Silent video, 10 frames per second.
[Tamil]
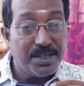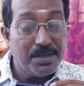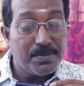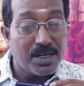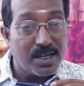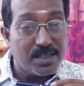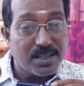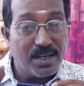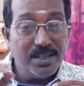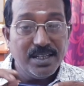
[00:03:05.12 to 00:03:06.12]
வேண்டுமானால்
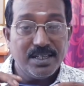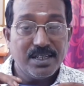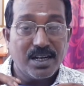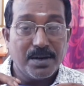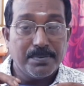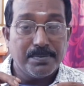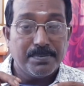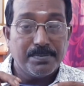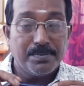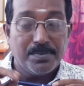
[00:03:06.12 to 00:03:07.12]
தாண்டி இருக்கலாம்
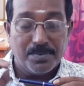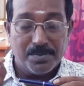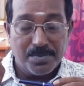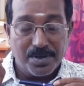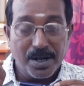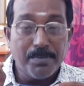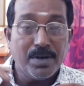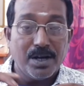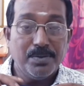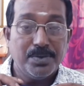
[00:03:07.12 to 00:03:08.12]

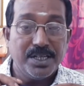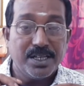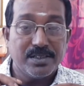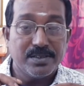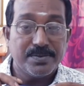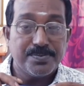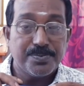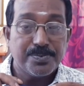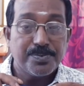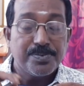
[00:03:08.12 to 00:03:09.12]
நம்மால் முடியாது
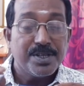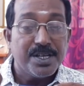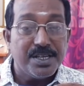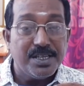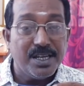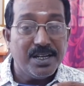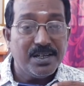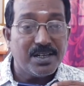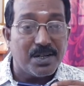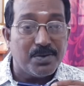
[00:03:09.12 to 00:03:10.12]

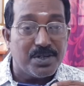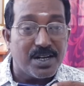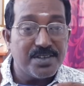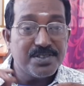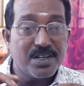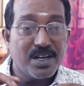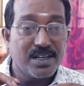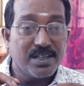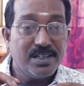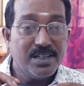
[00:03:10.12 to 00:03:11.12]
இயன்ற அளவு
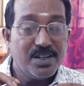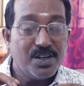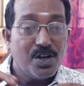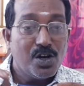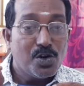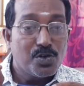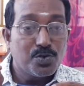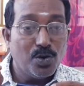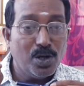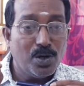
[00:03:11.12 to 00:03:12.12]
நாசுக்காக
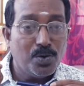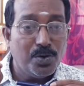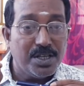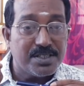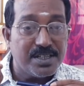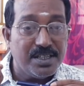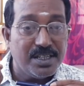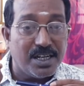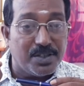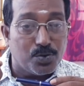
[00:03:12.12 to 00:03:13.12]
சொல்லக்கூடிய
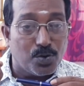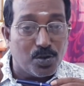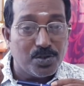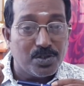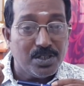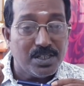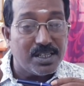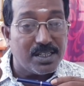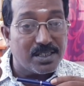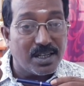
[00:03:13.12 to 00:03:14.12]
செய்திகளை தொகுத்து
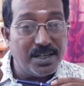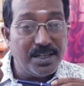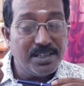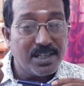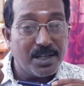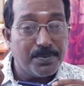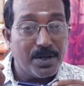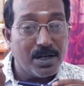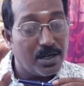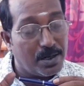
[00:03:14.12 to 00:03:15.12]

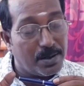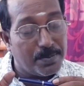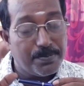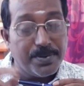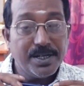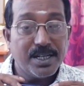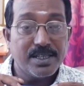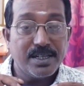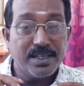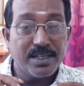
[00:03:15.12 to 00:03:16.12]
தனித்தலைப்பில் பின்னர்
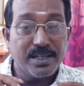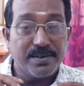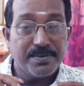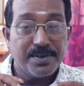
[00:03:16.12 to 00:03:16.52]
தருகிறேன்